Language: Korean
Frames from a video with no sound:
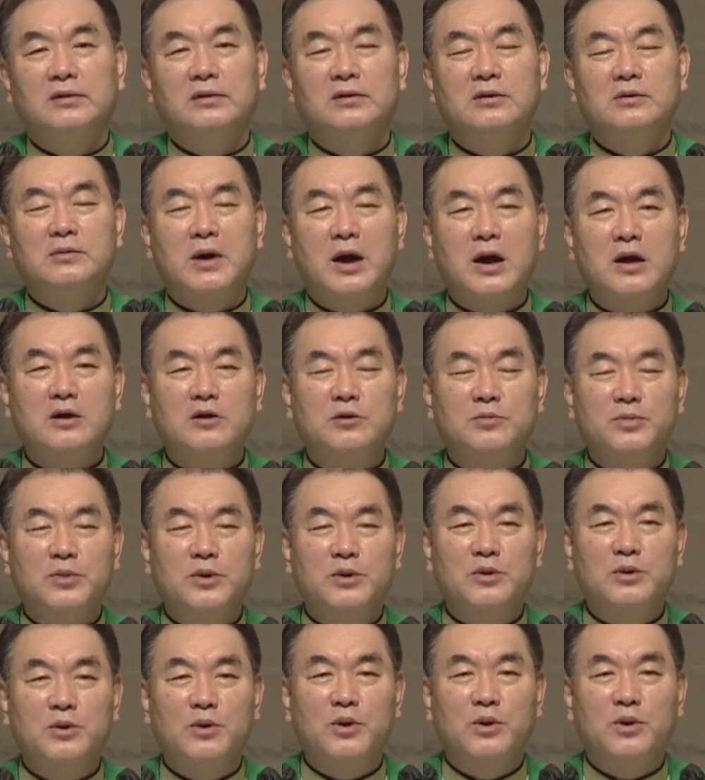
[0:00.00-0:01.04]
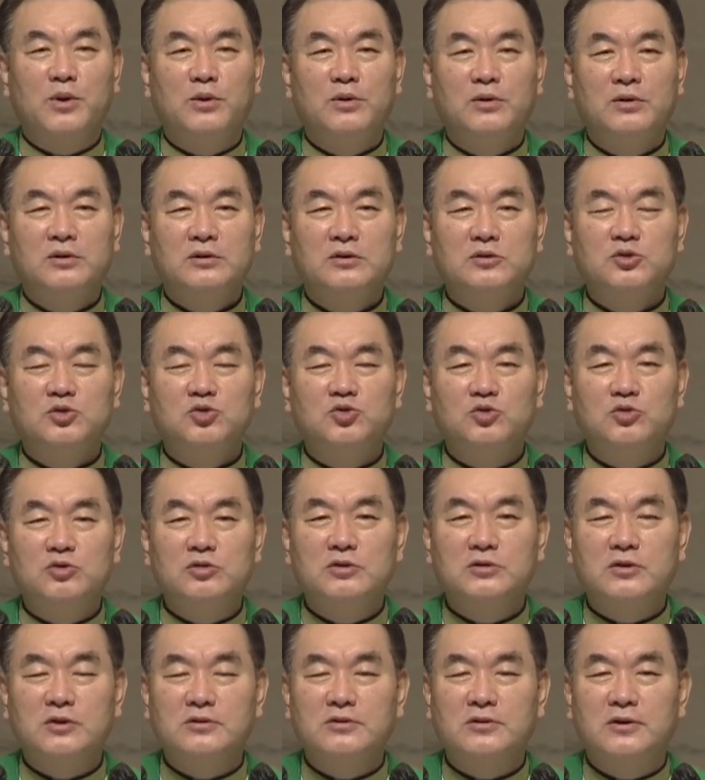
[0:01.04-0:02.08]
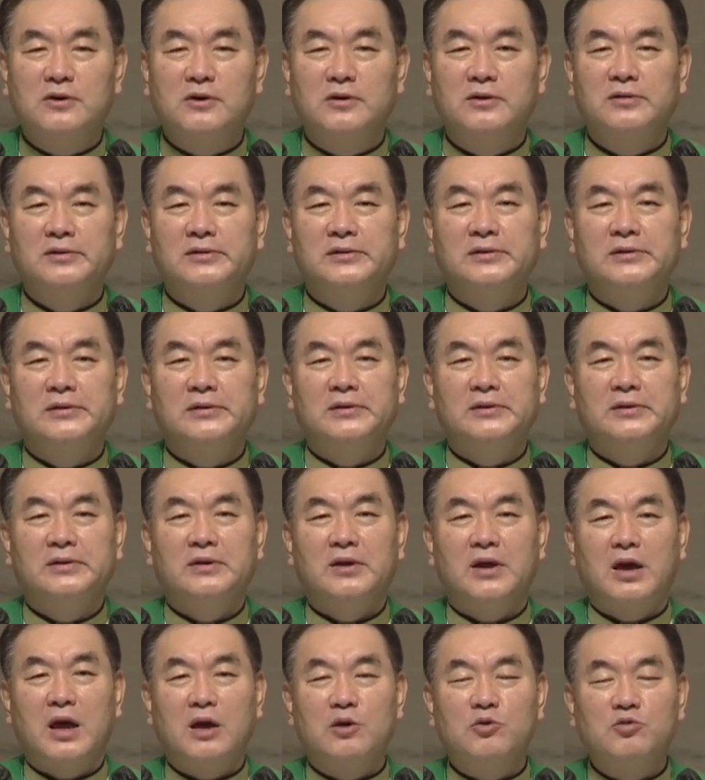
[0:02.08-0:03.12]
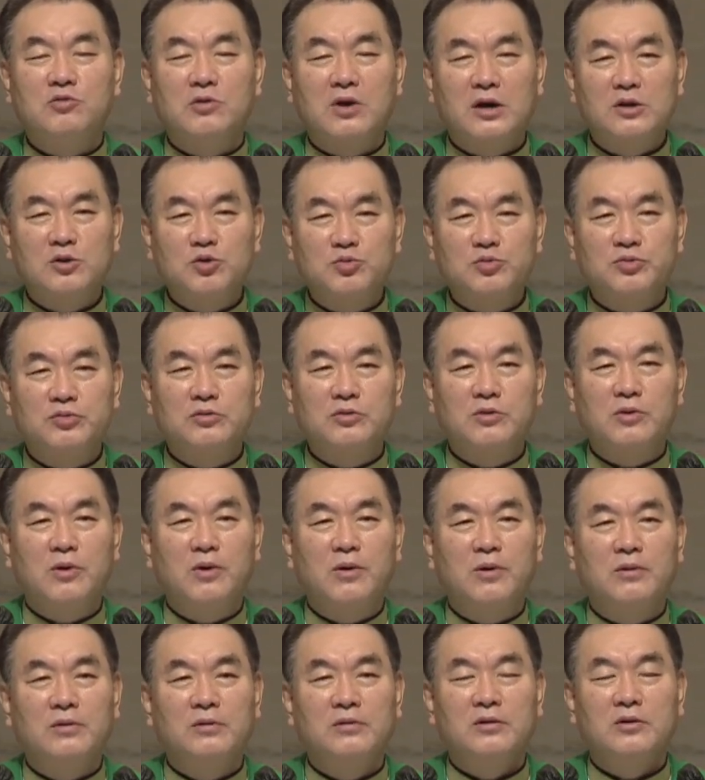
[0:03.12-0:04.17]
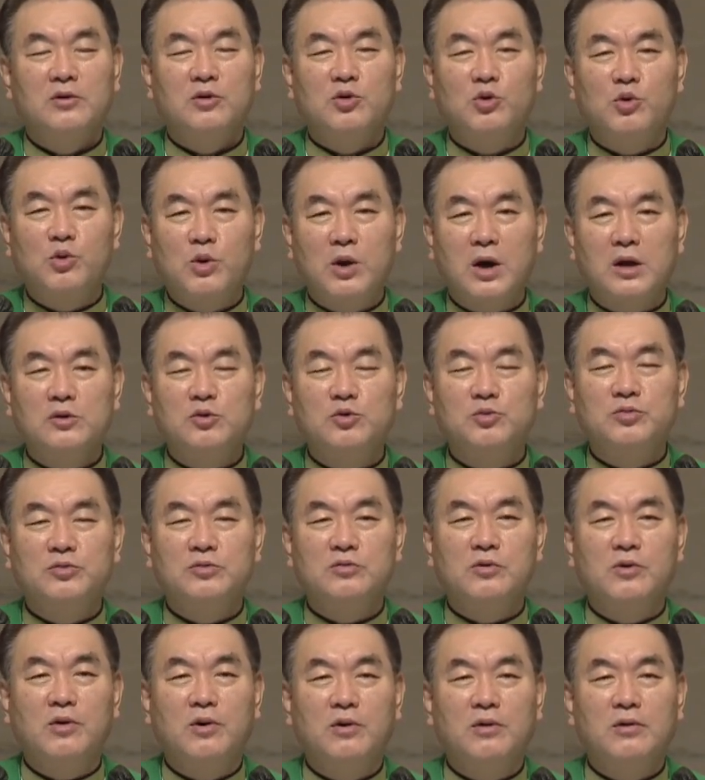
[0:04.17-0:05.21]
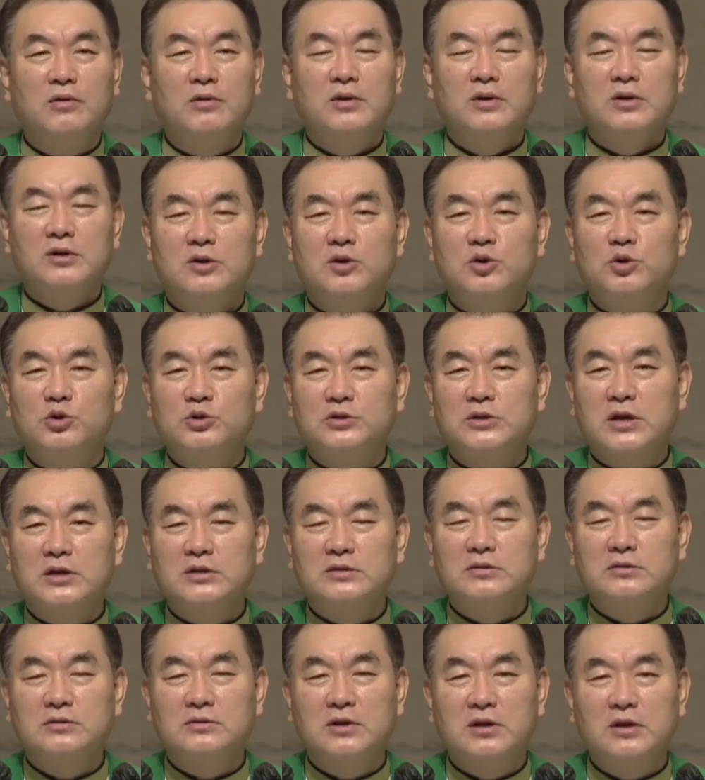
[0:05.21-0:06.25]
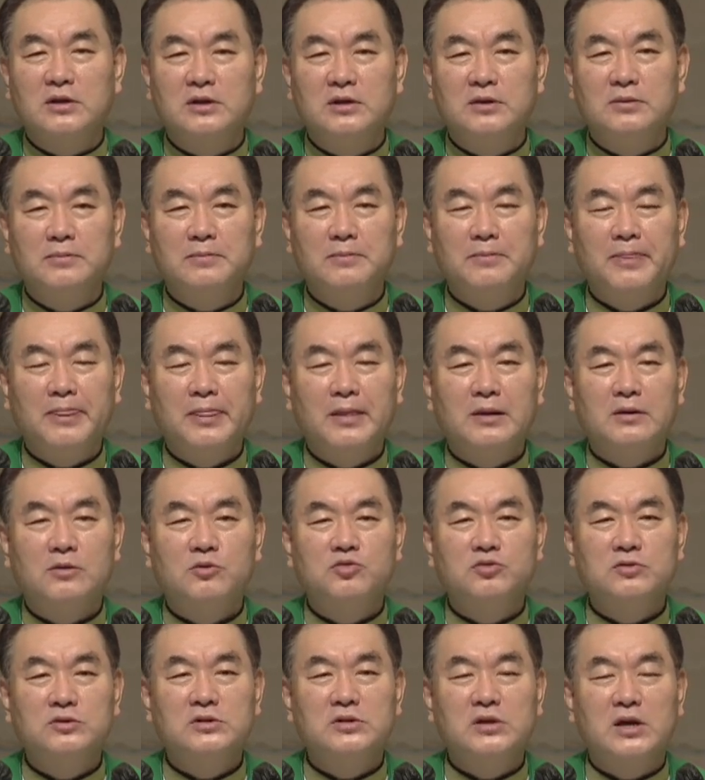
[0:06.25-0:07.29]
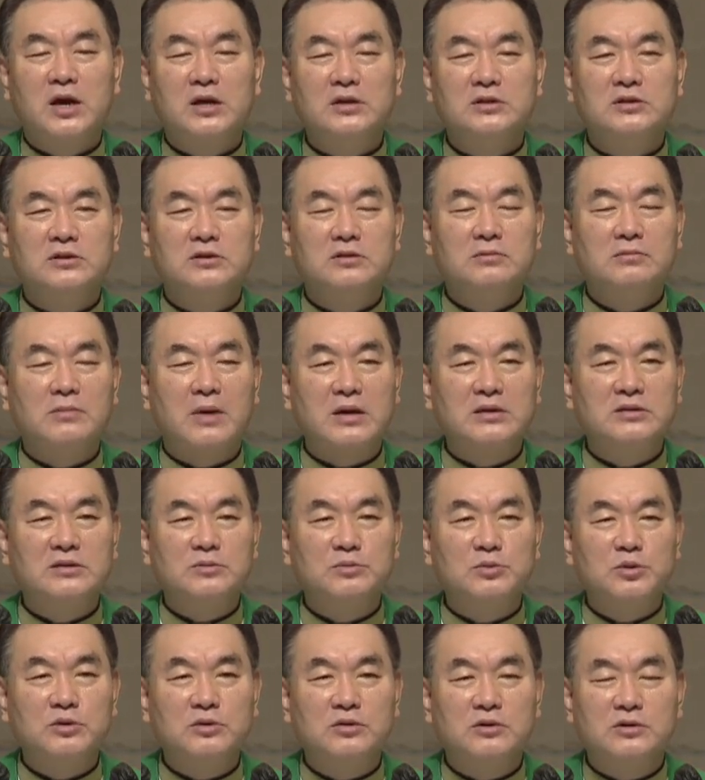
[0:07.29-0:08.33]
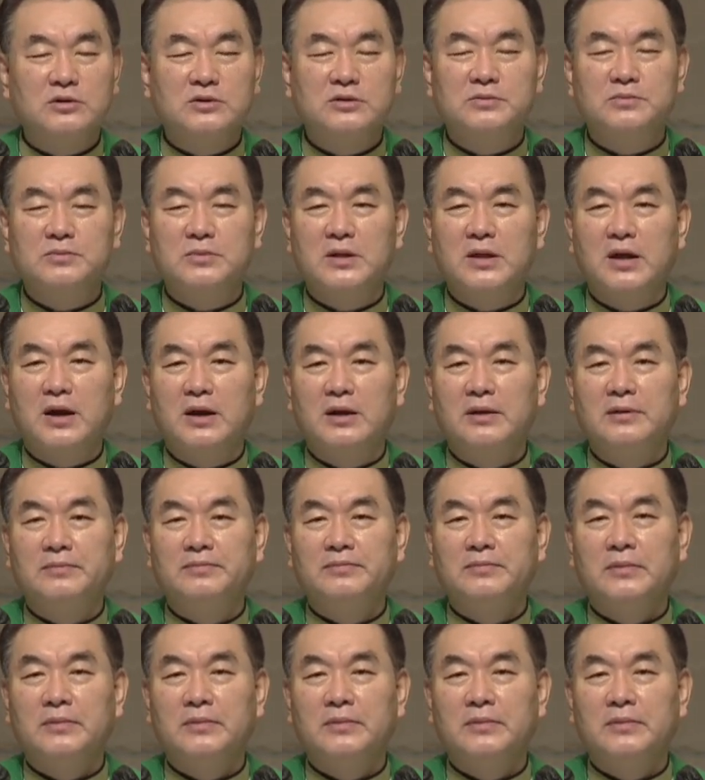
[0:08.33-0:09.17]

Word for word: 그럼 학급별로 줄을 서서 애국가도 부르고 교가도 부르고 교장 선생님 훈시하시는 말씀도 들었습니다.